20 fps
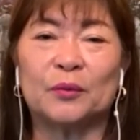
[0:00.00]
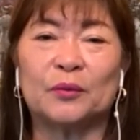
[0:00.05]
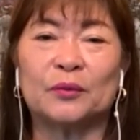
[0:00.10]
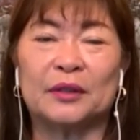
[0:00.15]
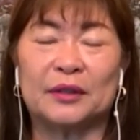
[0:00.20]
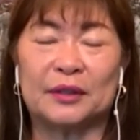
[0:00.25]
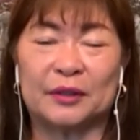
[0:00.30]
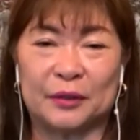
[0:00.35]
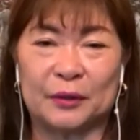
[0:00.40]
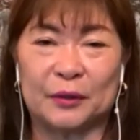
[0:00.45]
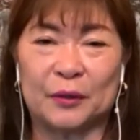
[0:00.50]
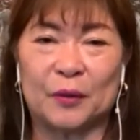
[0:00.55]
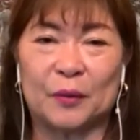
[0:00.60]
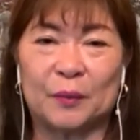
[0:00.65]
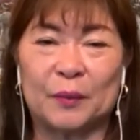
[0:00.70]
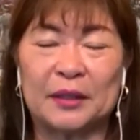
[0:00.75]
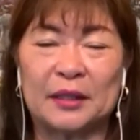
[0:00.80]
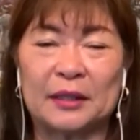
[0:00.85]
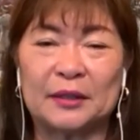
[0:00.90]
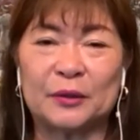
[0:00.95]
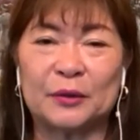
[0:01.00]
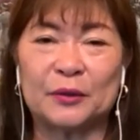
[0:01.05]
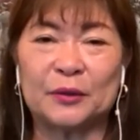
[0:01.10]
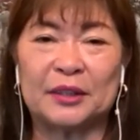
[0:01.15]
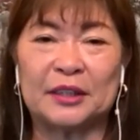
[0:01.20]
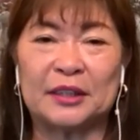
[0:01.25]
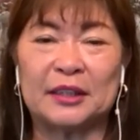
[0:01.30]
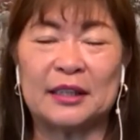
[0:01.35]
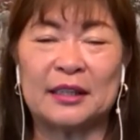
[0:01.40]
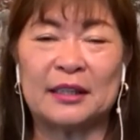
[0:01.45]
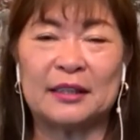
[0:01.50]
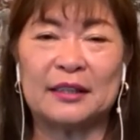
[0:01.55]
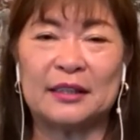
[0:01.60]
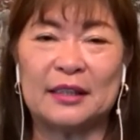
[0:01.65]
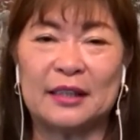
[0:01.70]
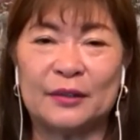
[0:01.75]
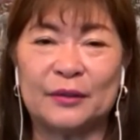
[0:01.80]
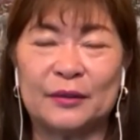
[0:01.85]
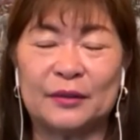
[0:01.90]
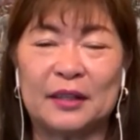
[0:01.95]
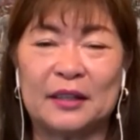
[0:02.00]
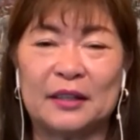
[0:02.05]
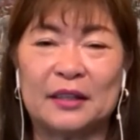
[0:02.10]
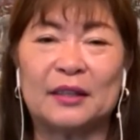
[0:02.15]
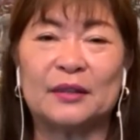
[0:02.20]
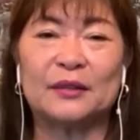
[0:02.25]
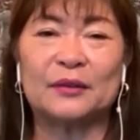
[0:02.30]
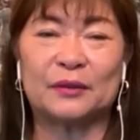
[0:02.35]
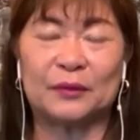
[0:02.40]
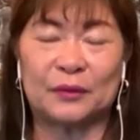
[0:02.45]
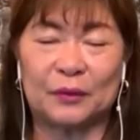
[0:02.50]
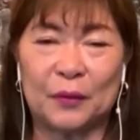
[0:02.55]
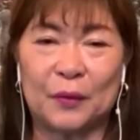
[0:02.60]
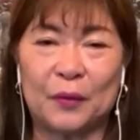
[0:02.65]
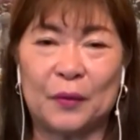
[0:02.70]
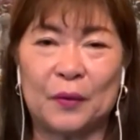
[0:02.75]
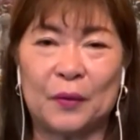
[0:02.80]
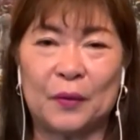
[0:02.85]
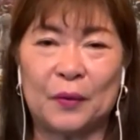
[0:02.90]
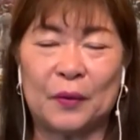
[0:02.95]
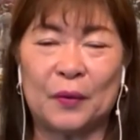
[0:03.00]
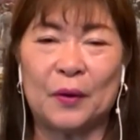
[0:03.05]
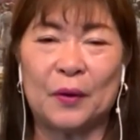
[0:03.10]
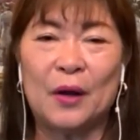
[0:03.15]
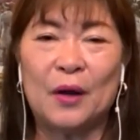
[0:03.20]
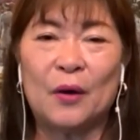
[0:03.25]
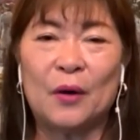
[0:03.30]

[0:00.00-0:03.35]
うんですよ。またその試合に出るってなると